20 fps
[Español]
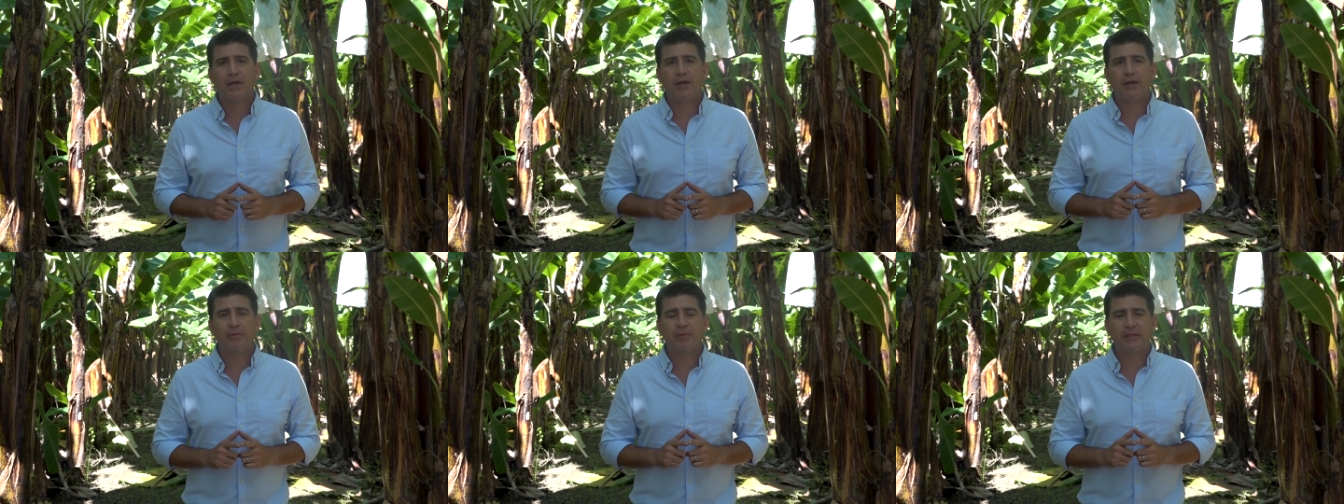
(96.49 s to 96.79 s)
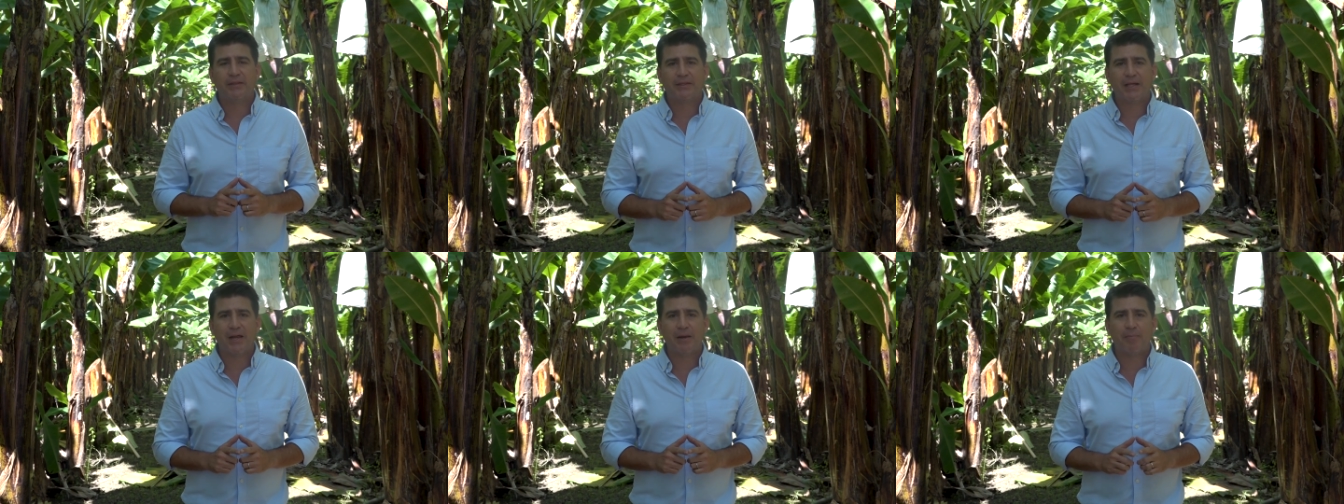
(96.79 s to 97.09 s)
es
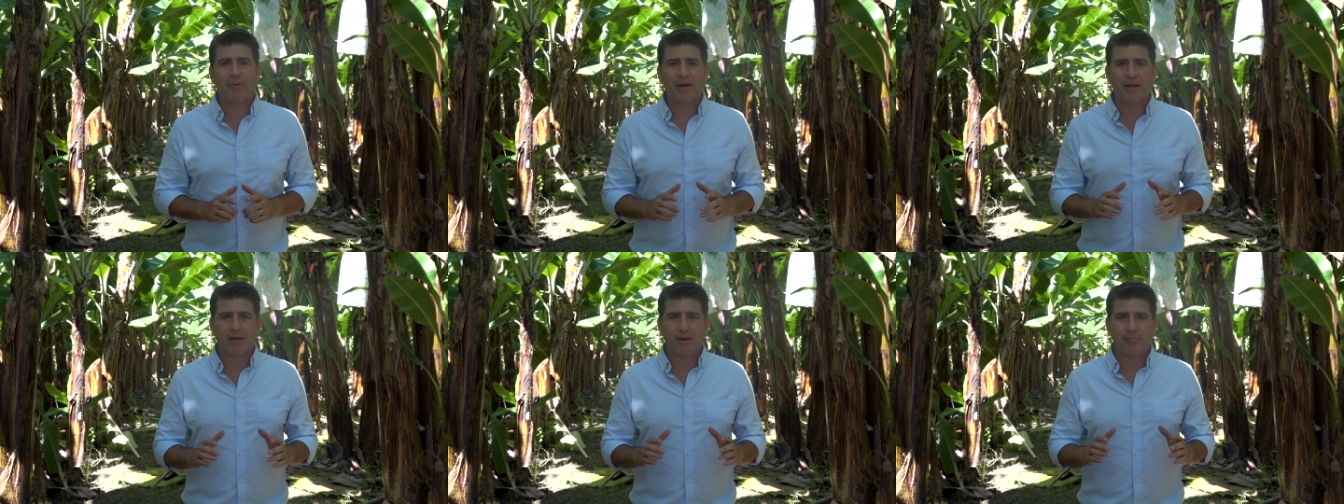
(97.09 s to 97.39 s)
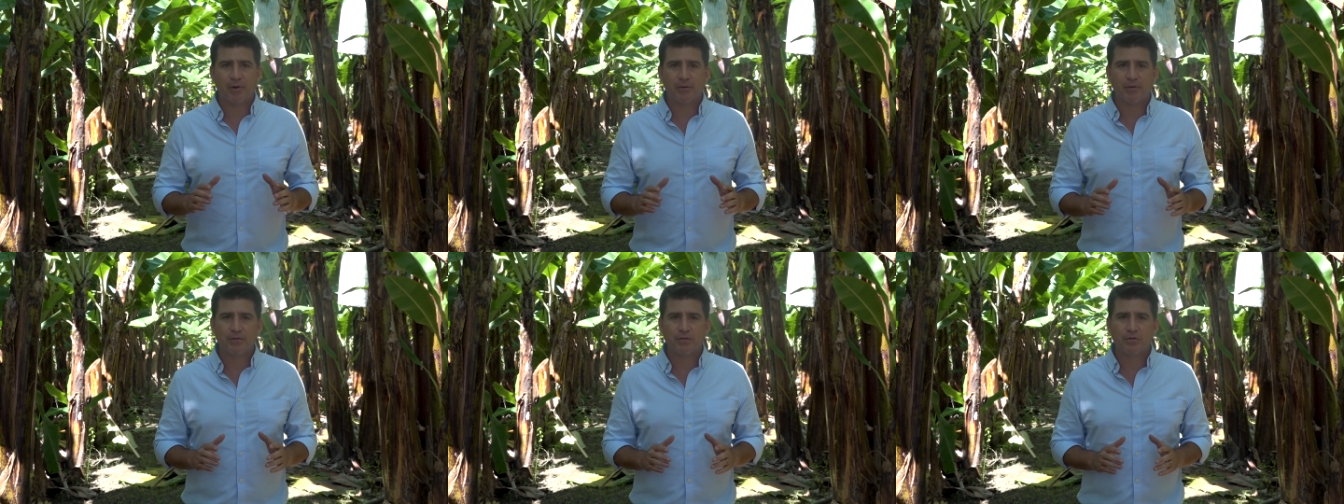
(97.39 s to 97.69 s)
vital para
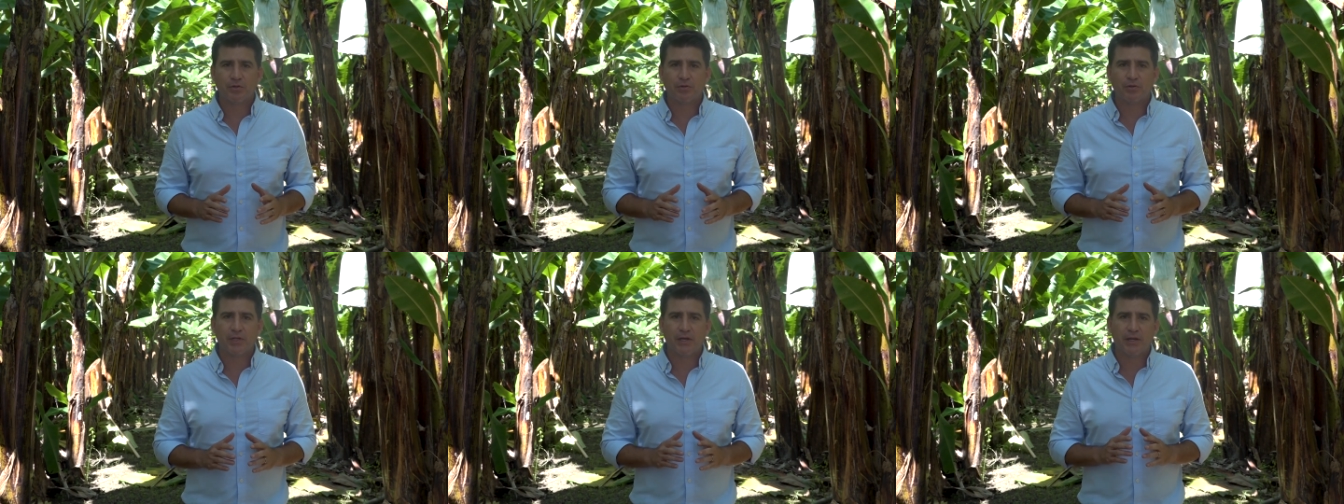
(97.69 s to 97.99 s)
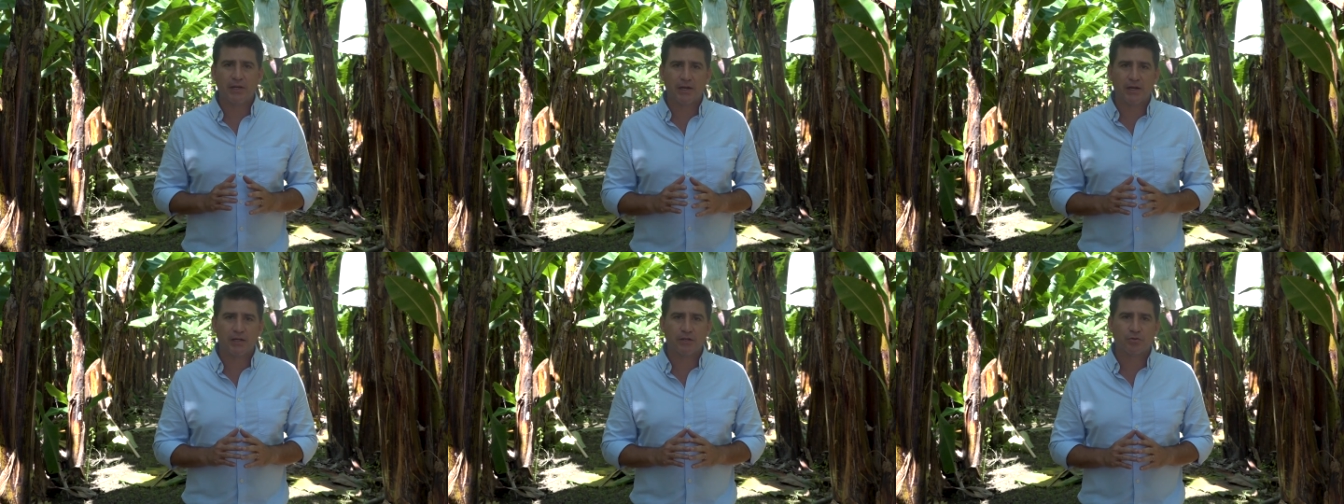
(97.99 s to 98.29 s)
la prevención
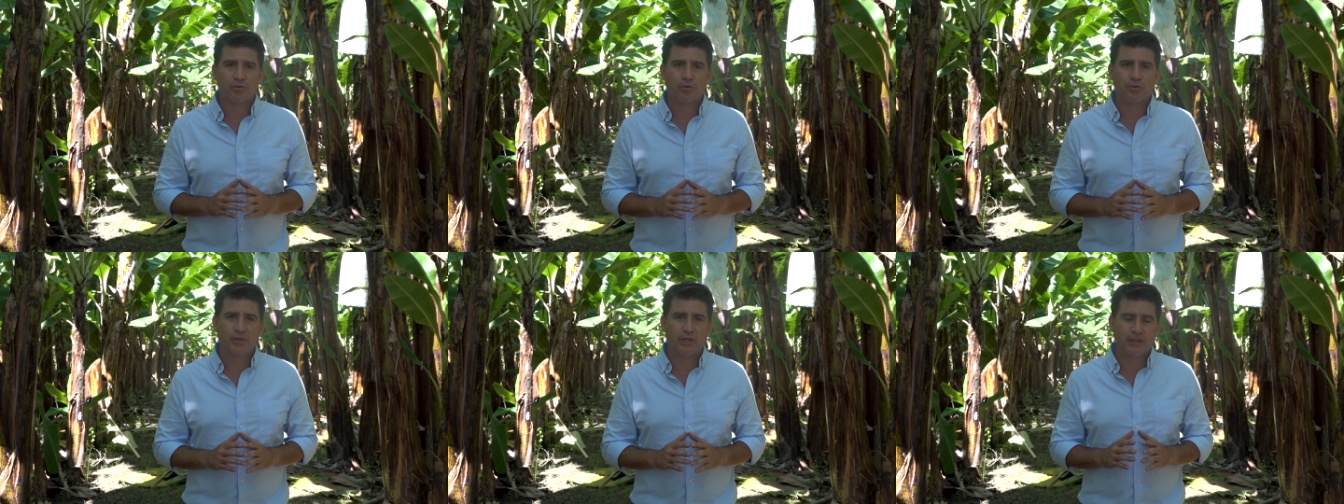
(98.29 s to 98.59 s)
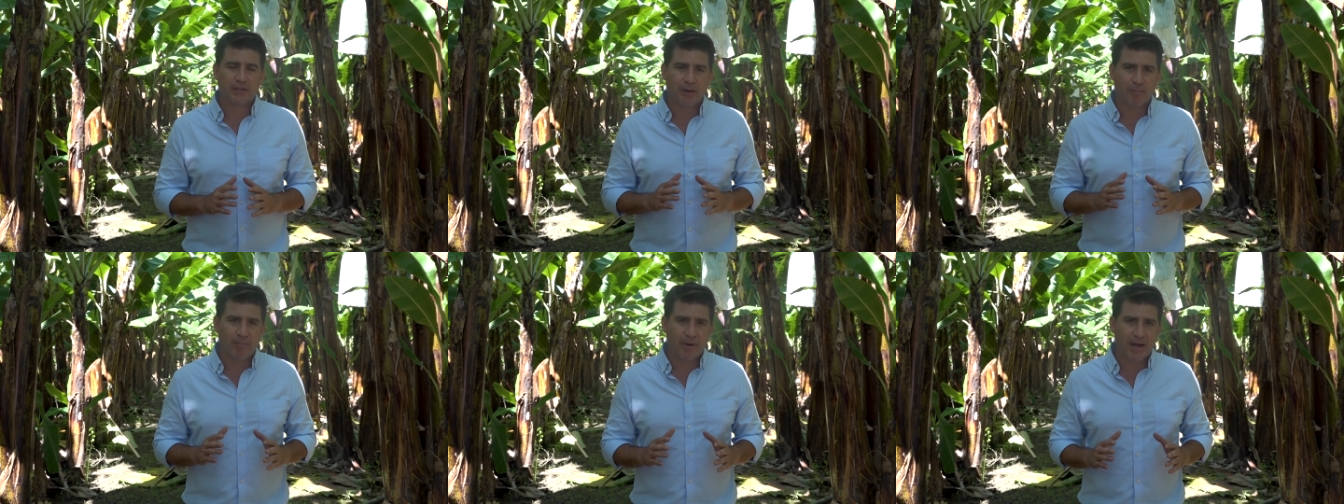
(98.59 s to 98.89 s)
del ingreso de
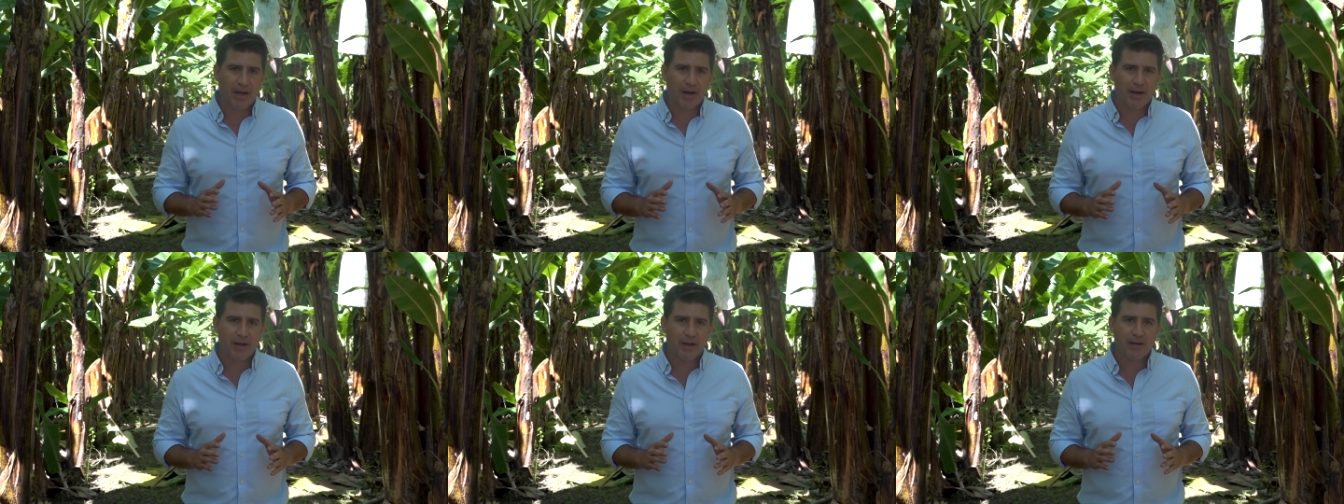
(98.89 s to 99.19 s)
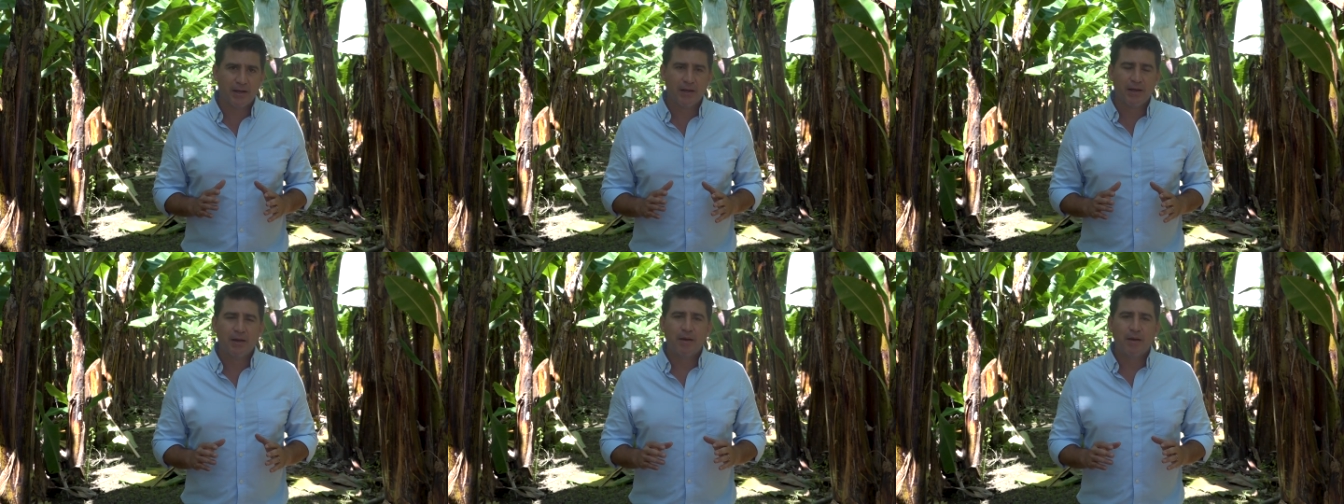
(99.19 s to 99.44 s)
esta plaga